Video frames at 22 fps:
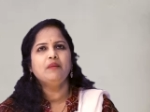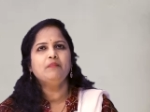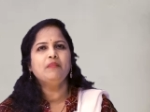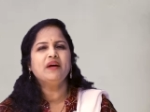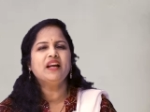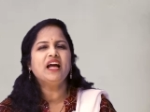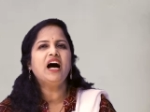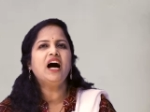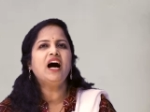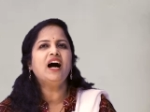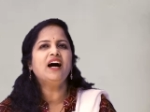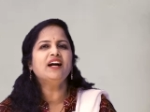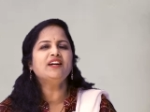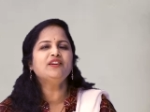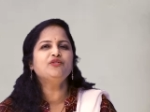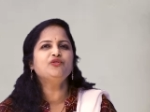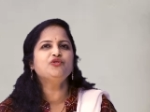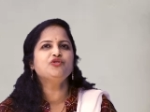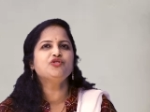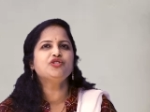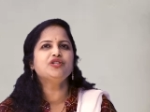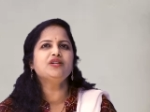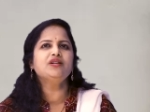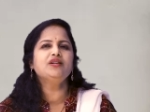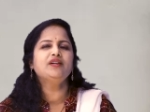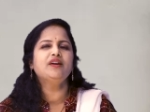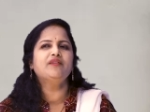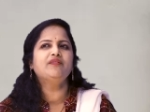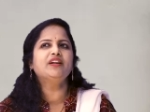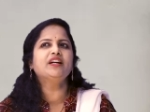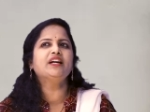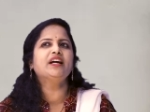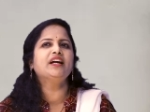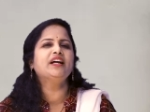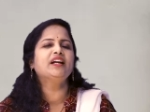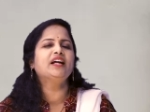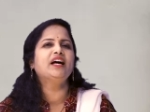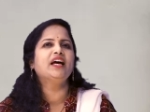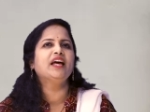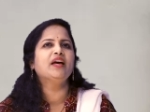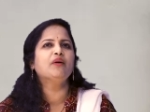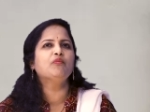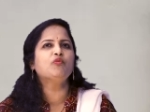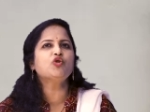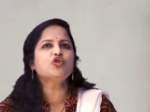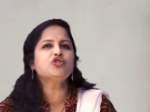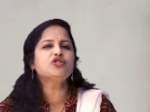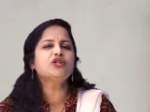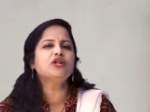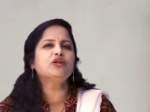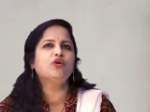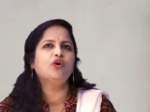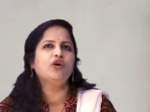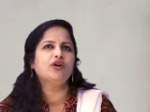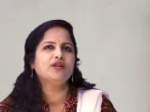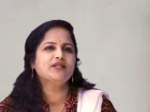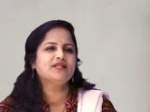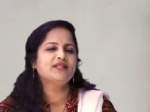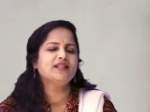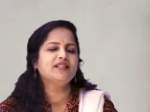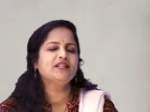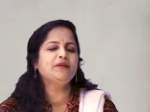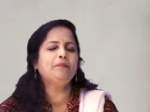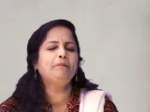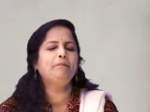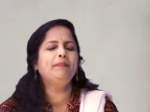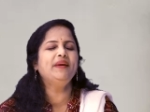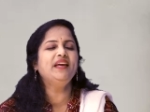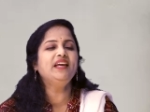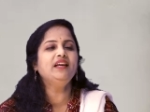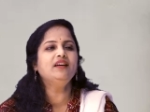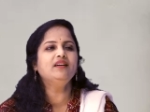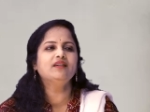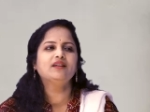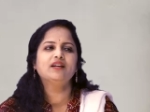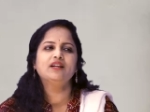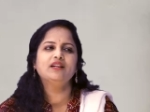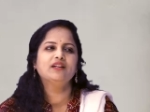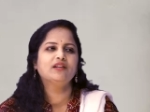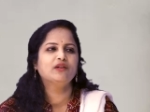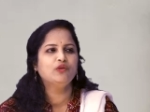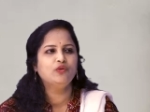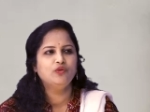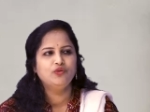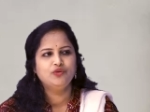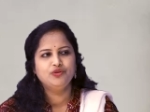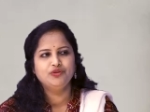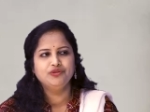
మన హార్ట్ నుంచి ఎవరికైనా ఎమోషనల్ కార్డ్స్ అనేది పింక్ కలర్లో